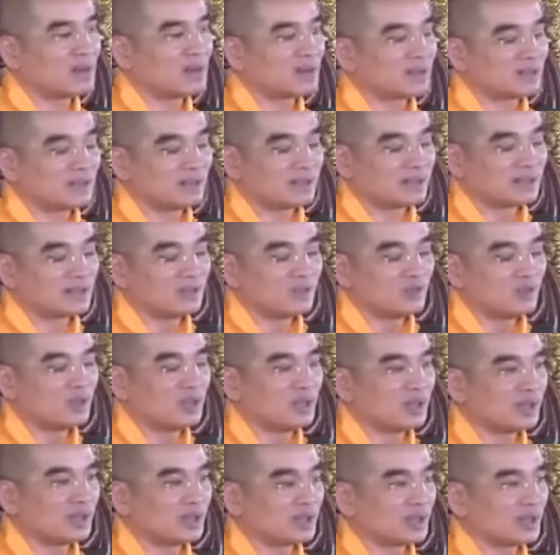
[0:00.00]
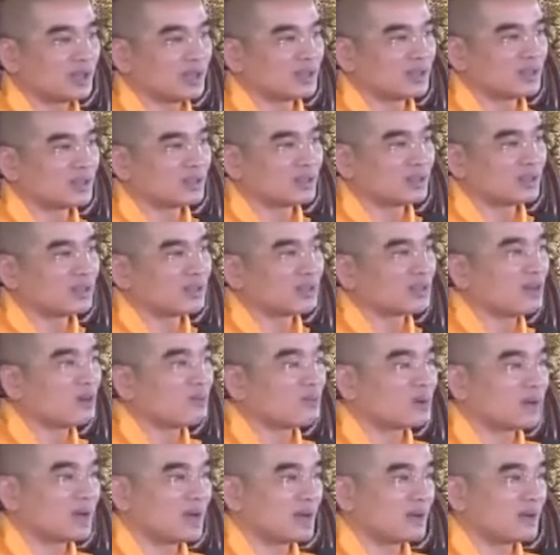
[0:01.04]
duyên để có thể thông cảm,